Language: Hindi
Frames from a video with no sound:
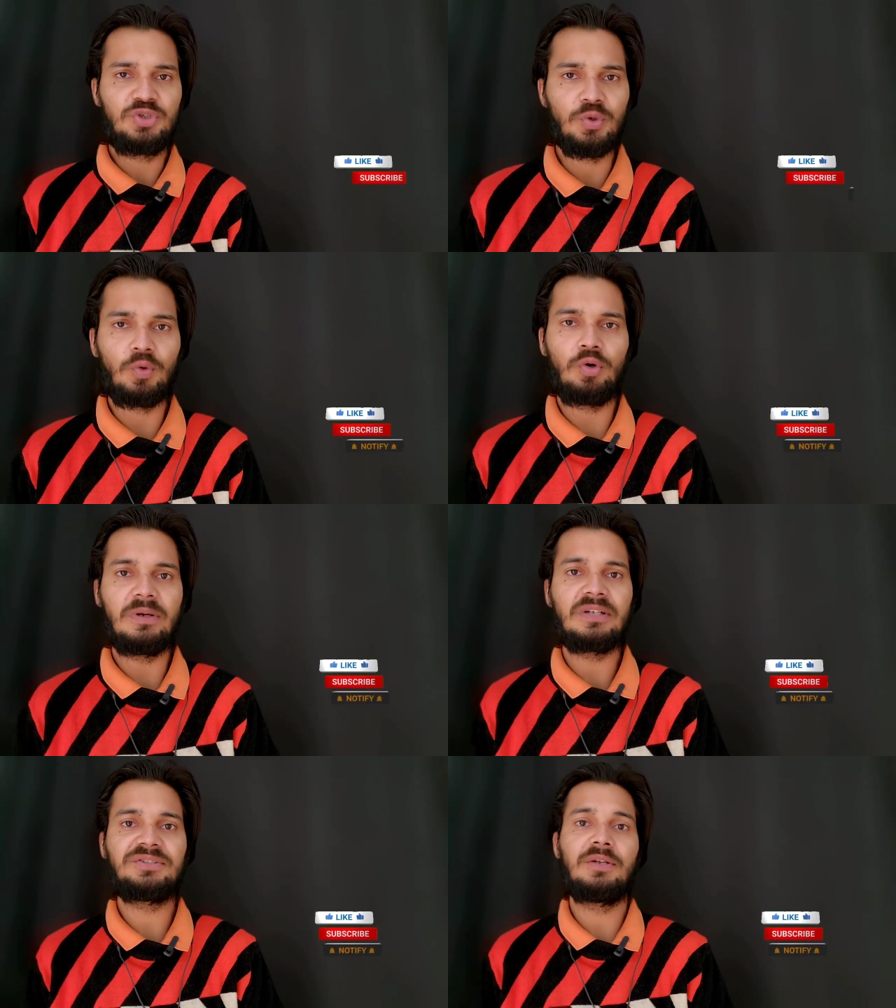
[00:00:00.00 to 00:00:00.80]
जो लोग
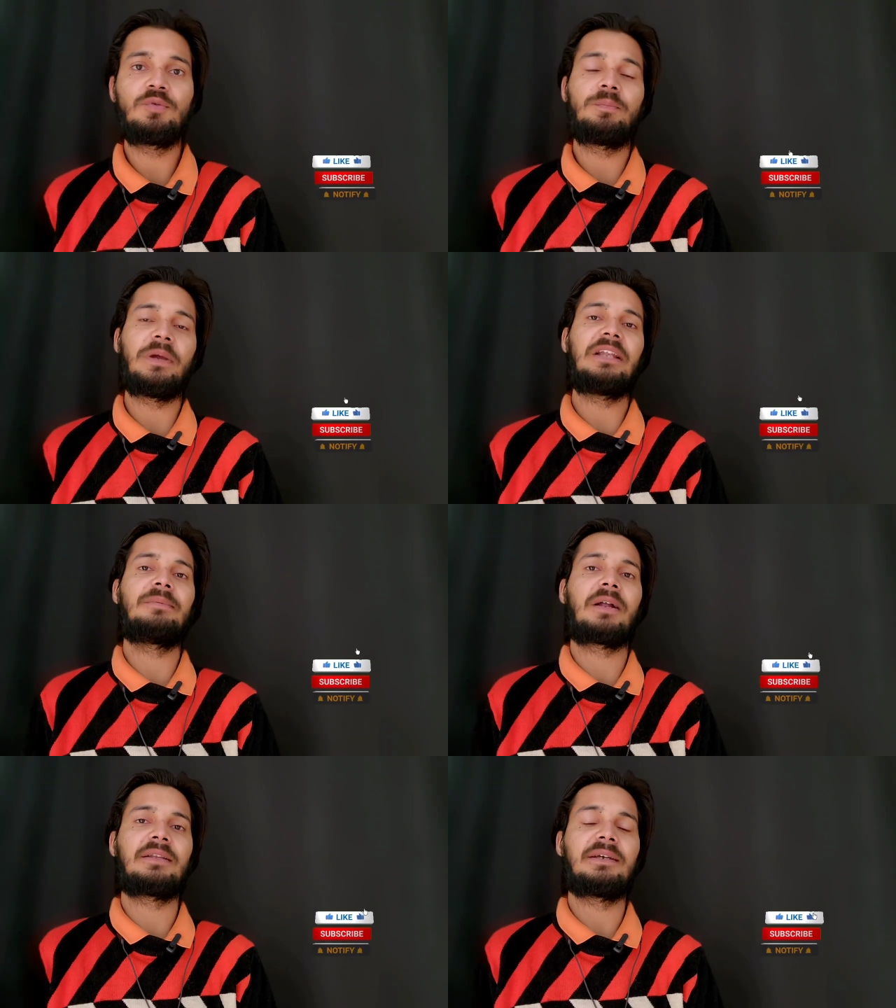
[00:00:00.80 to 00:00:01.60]
हमारे चैनल को पहली
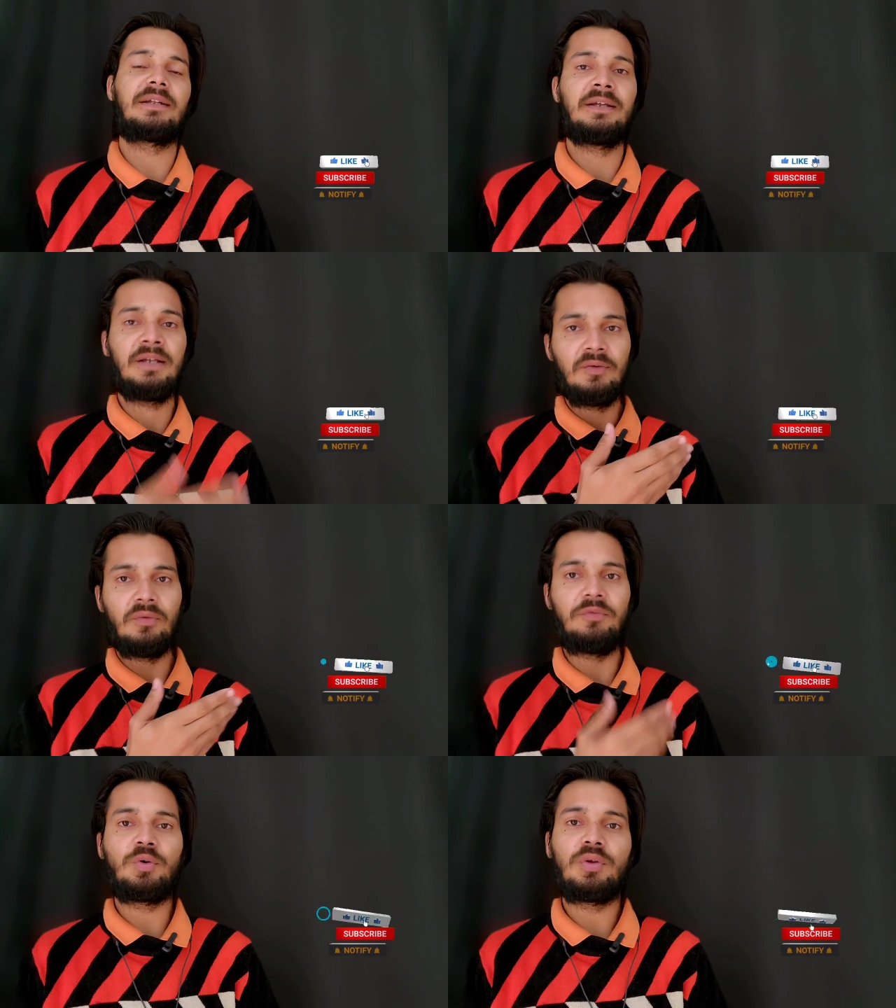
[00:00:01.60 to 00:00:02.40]
बार देख रहे हैं
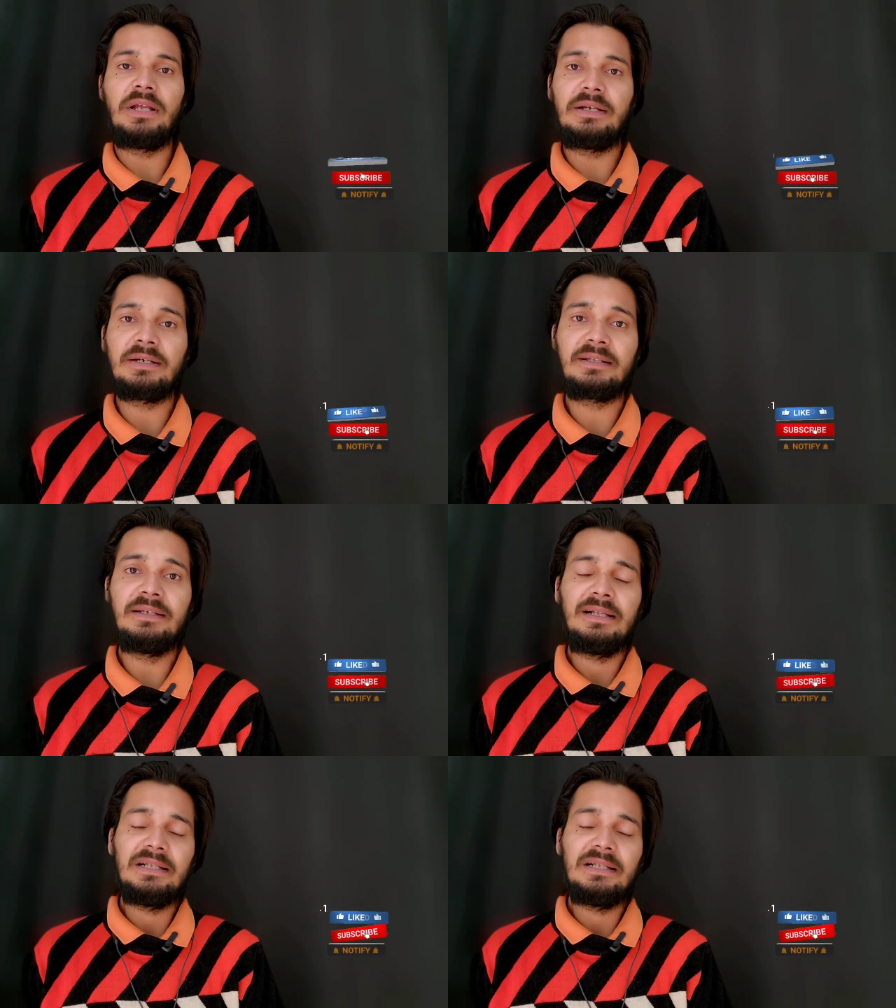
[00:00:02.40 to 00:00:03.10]
वो वीडियो को लाइक कर दें